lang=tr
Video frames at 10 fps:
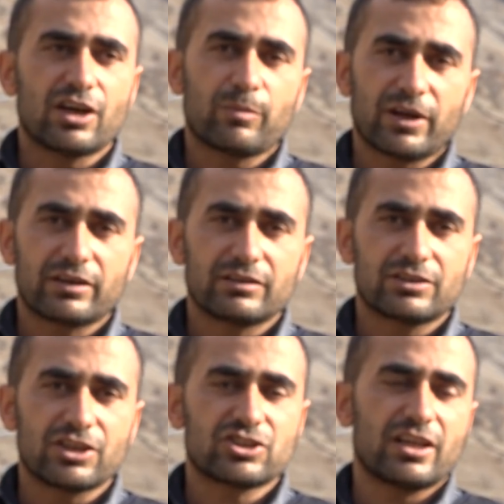yaban
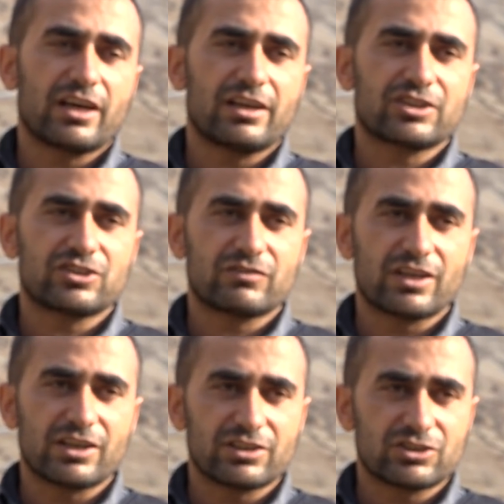keçileriyle
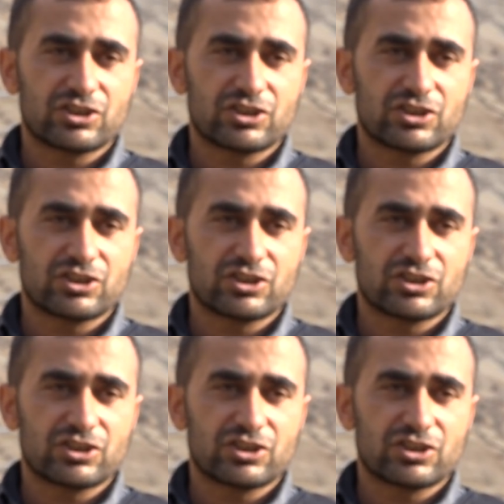çiften,